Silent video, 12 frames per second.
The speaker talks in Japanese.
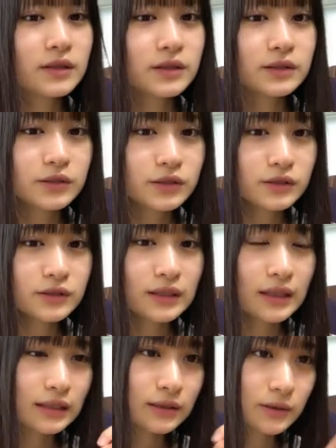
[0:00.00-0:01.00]
10位和
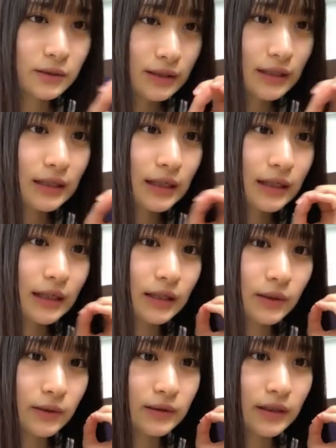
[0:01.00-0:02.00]
夫さんありがとう
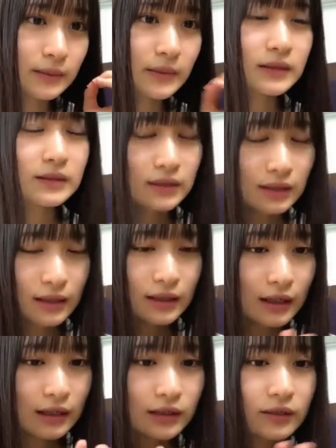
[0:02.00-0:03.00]
ございますありが
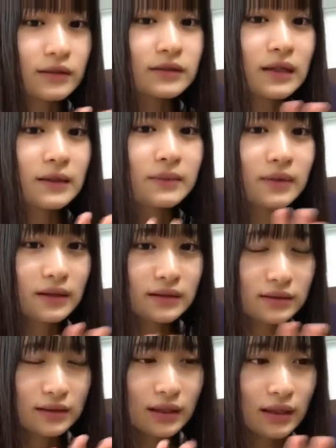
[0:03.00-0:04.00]
とうございます
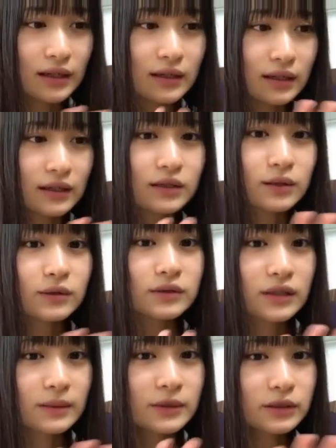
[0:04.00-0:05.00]
ありがとうござい
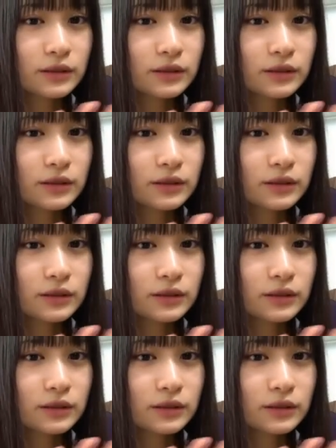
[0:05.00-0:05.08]
ます